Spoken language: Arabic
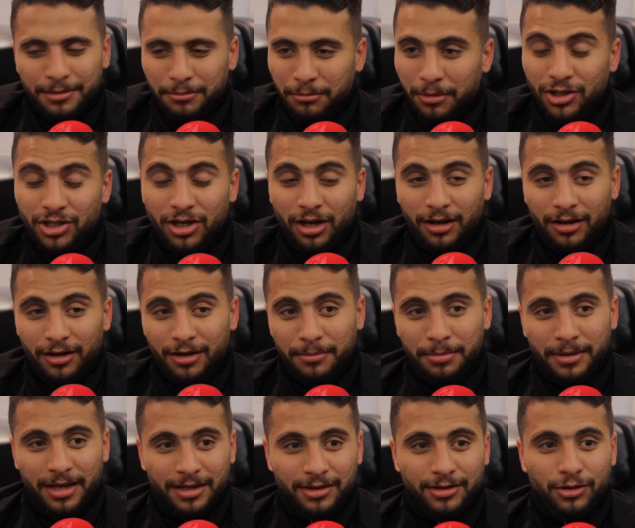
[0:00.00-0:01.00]
ما شاء الله
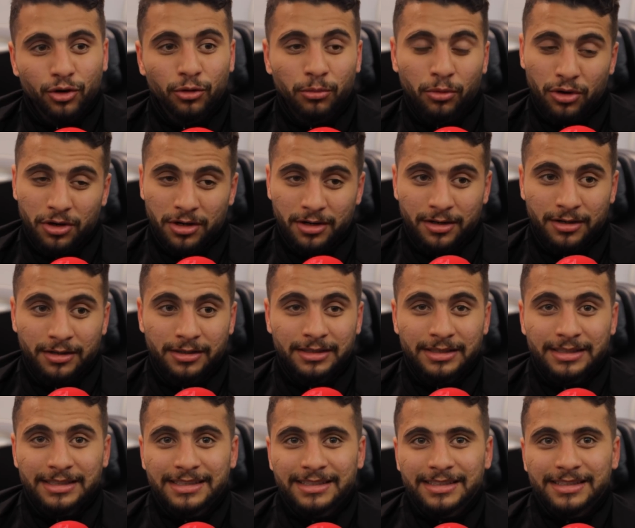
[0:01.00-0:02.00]
بجد جمهورنا
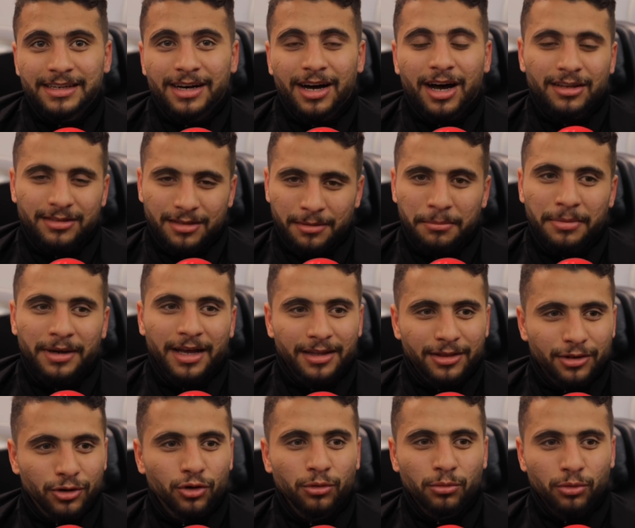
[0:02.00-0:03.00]
اعظم
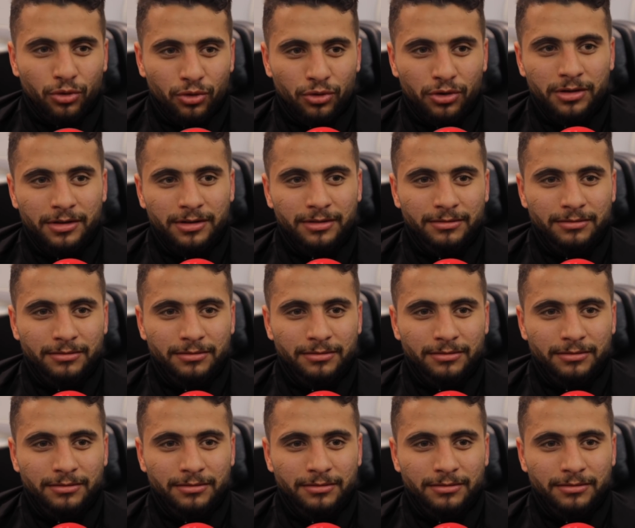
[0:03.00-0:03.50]
بجد جمهور